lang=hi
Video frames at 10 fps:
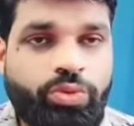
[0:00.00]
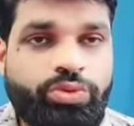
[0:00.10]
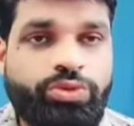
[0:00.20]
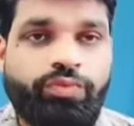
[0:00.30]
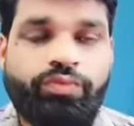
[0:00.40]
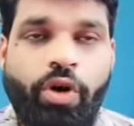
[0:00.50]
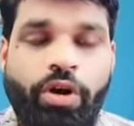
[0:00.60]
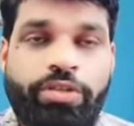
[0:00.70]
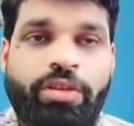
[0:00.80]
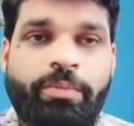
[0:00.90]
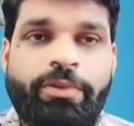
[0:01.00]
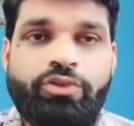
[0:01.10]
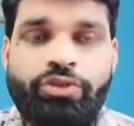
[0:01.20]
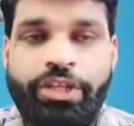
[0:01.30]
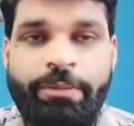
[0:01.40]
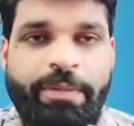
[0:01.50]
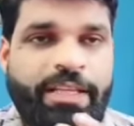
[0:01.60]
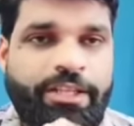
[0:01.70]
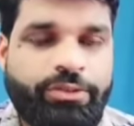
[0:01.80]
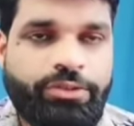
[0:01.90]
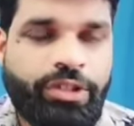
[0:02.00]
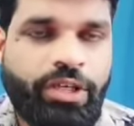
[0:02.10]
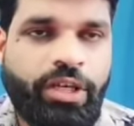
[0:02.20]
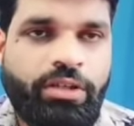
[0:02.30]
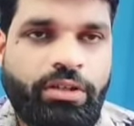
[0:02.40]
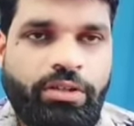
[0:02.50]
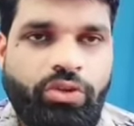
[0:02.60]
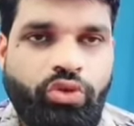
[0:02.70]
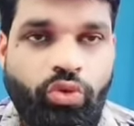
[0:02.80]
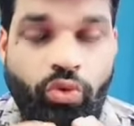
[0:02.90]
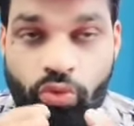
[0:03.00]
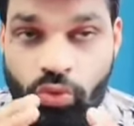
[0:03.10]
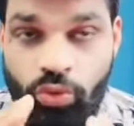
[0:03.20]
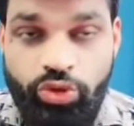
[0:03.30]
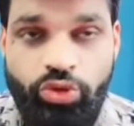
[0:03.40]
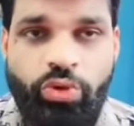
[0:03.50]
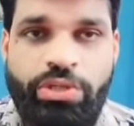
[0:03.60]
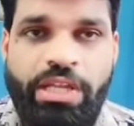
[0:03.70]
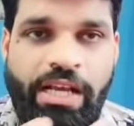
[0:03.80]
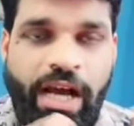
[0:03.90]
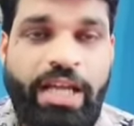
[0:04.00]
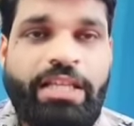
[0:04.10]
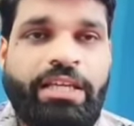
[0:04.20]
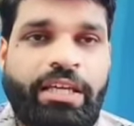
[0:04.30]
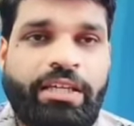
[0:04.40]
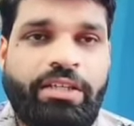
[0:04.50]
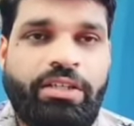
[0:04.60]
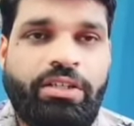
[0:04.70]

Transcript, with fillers: उस व्हाट्सअप में जो डीपी लगी होती है उसको निकाल के